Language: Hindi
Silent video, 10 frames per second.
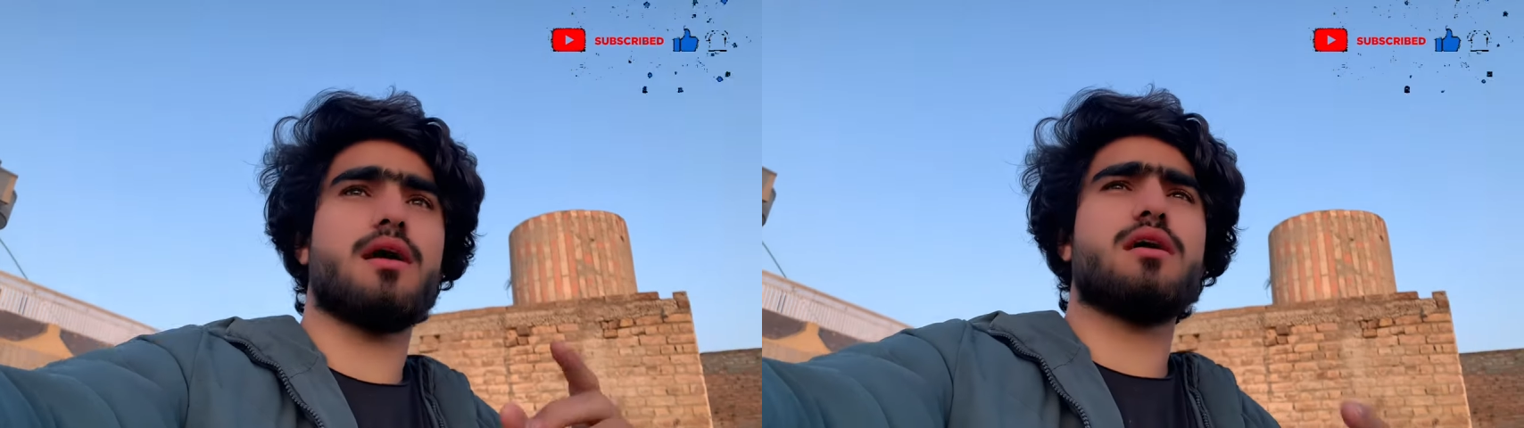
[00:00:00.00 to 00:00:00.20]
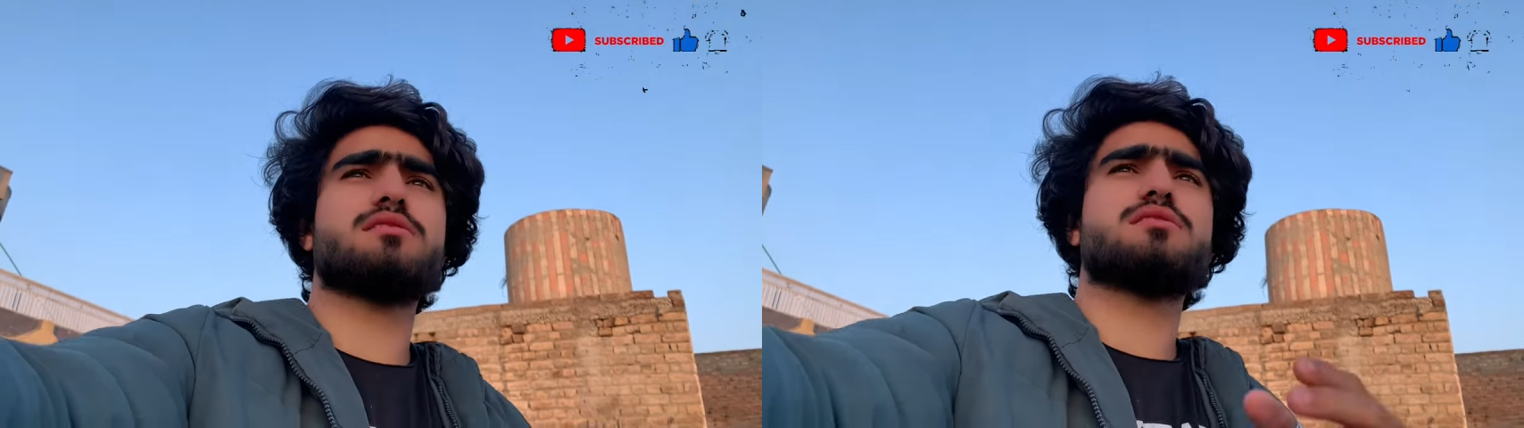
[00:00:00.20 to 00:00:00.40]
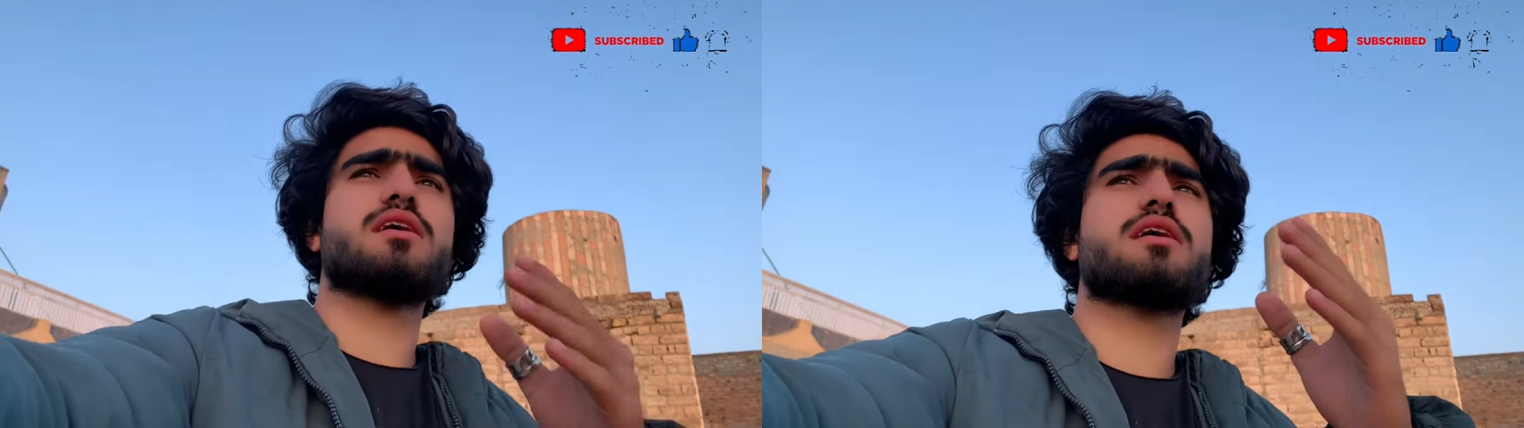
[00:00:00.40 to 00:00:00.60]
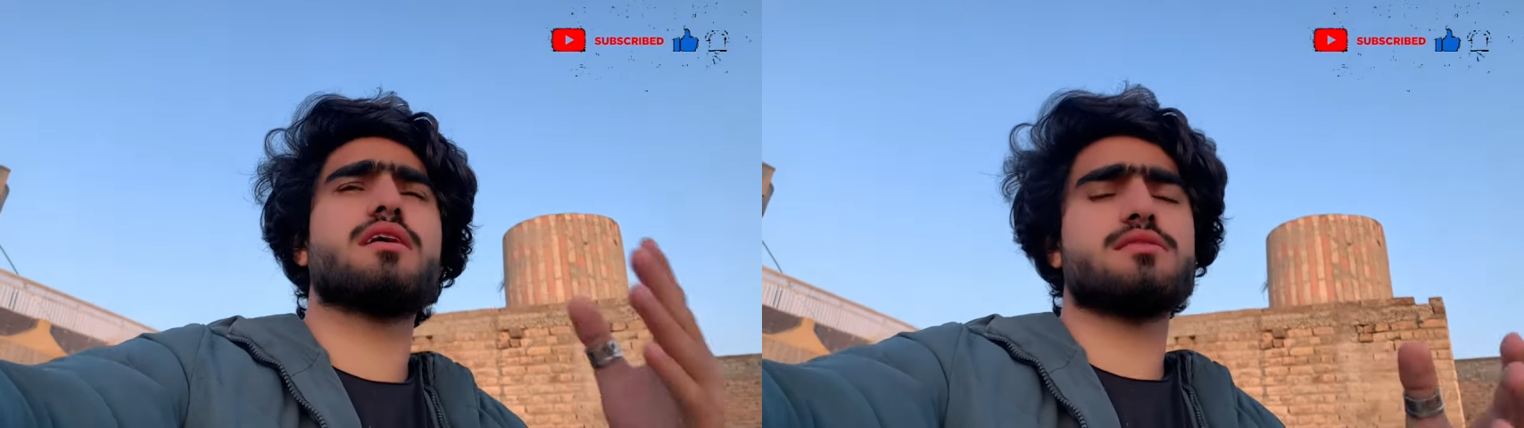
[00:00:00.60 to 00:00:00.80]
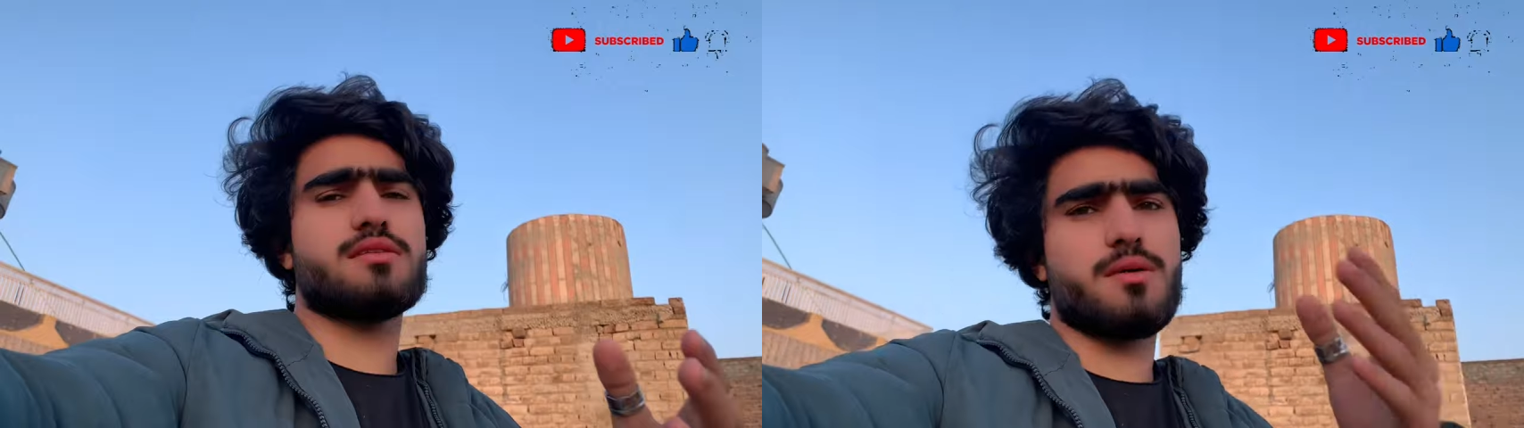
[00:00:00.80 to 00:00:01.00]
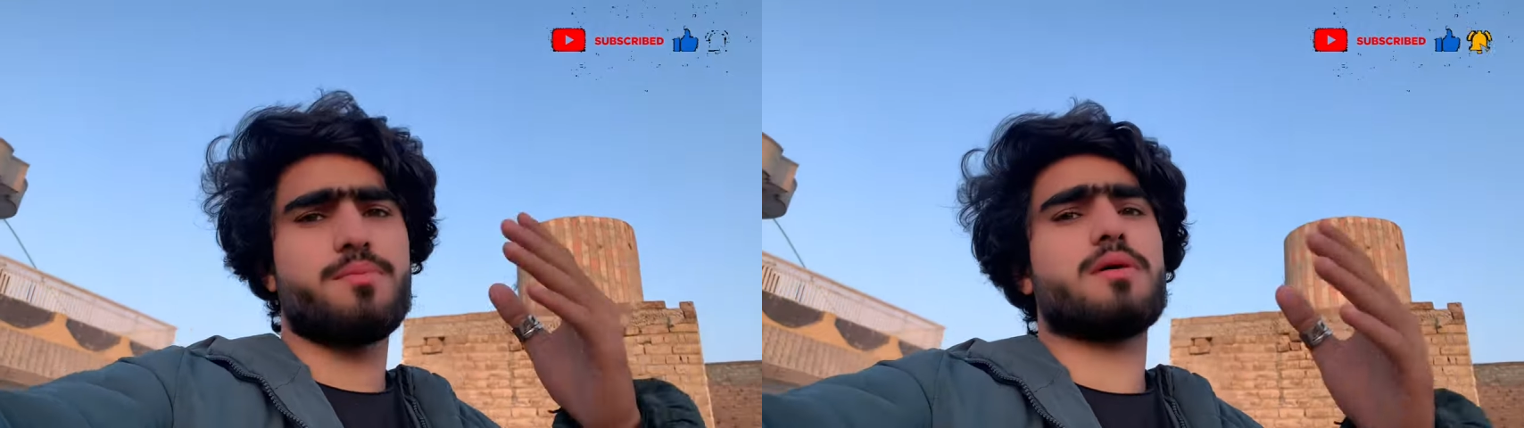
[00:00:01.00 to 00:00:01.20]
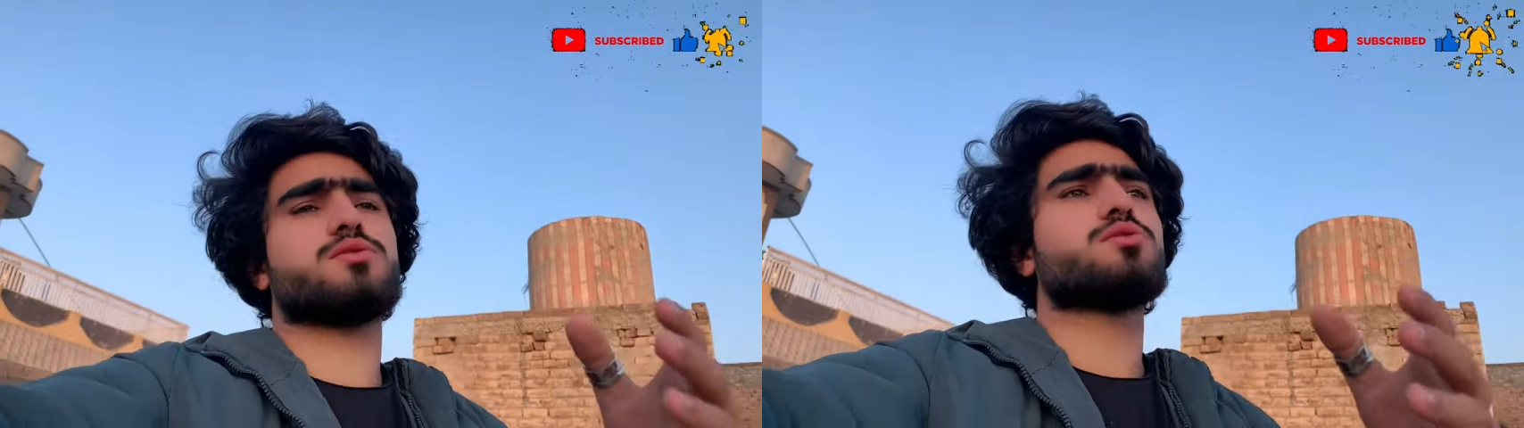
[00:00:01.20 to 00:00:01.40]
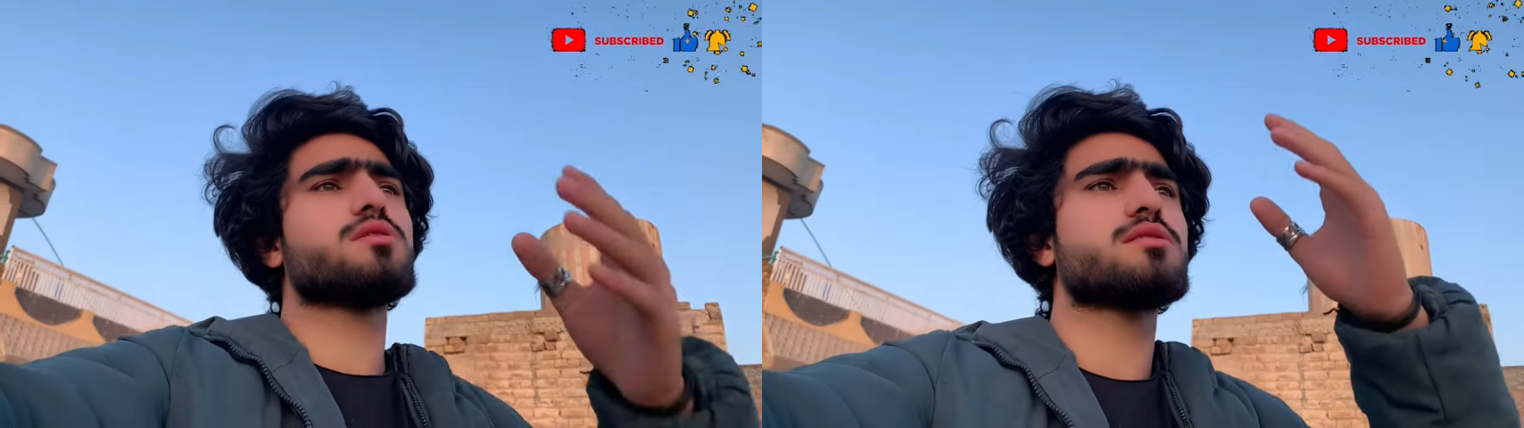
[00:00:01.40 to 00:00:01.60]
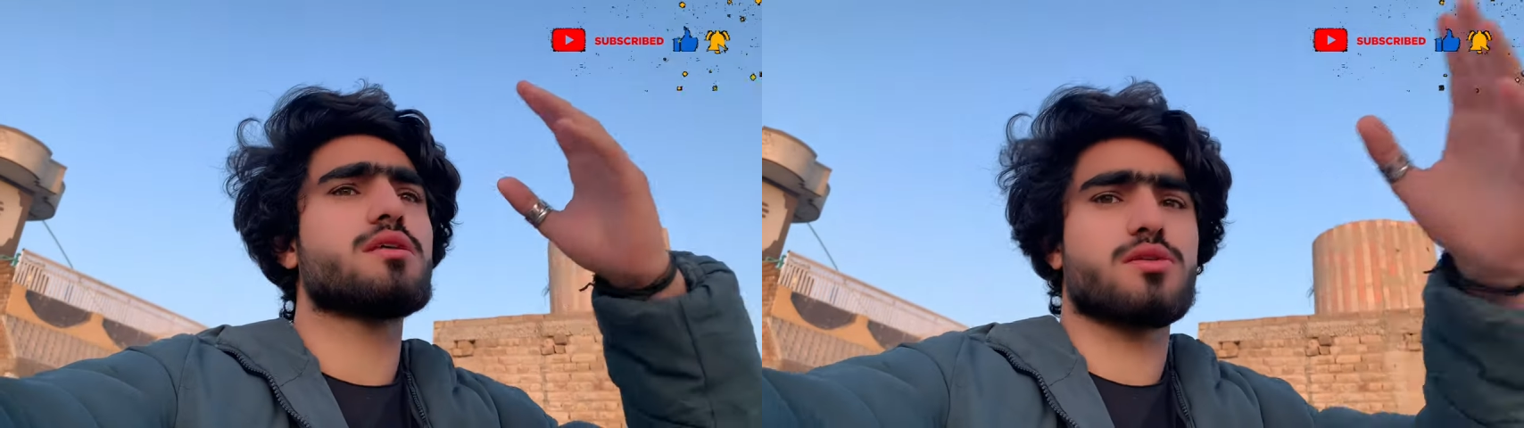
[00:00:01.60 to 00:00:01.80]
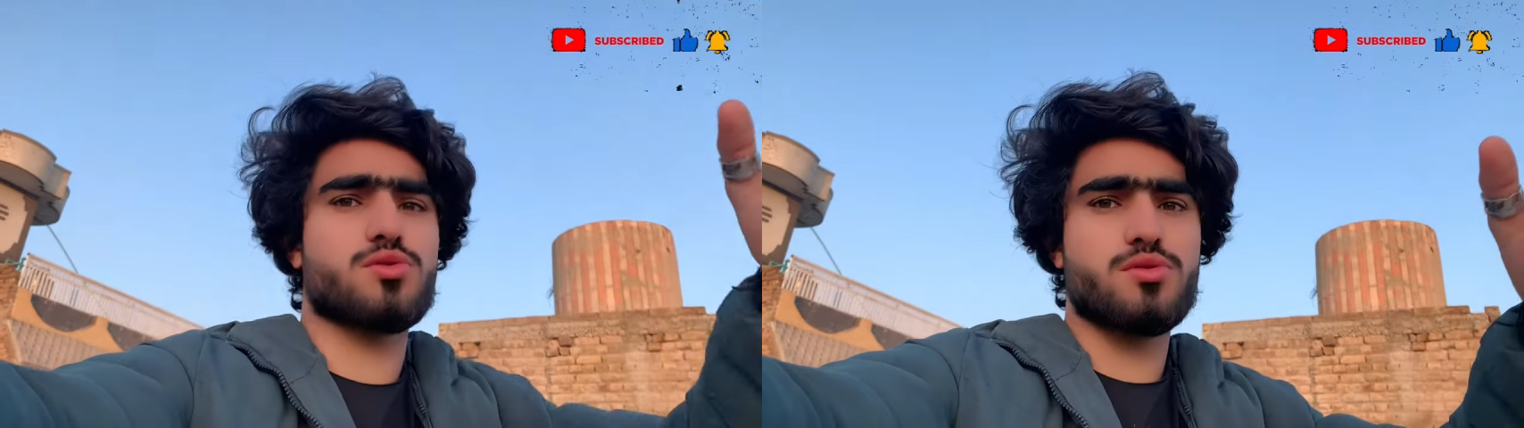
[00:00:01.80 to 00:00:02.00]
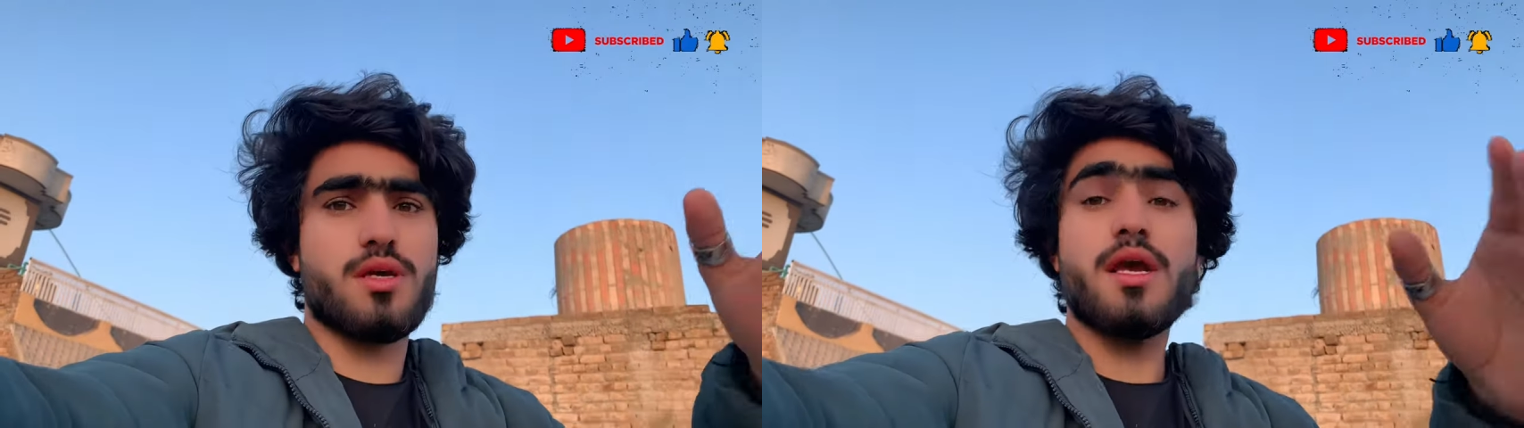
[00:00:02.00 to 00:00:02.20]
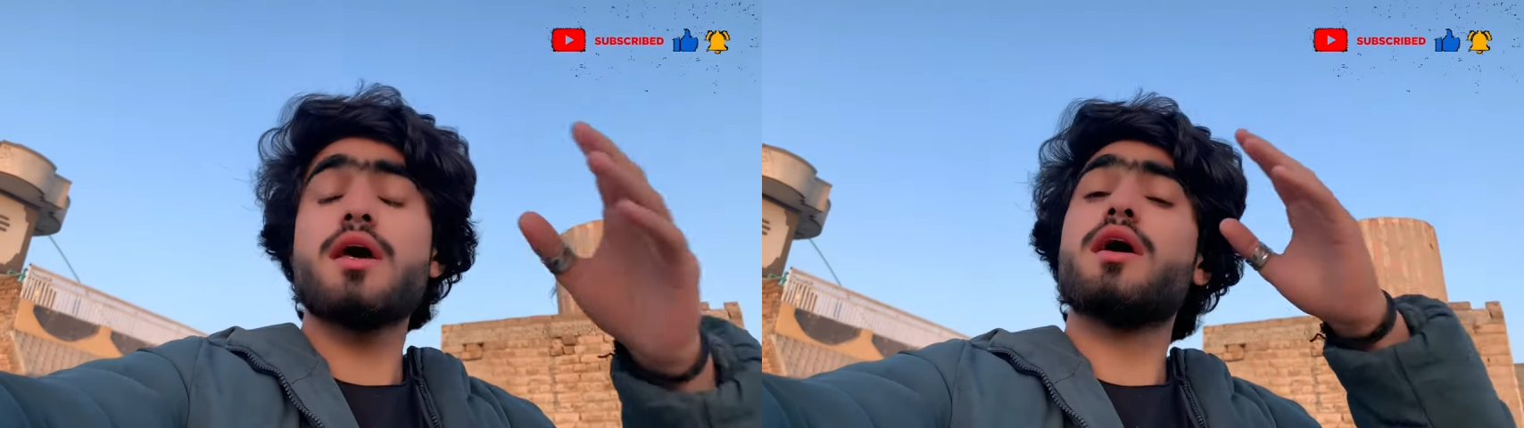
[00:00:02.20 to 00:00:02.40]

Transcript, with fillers: आज से कल से परसों से तरसों से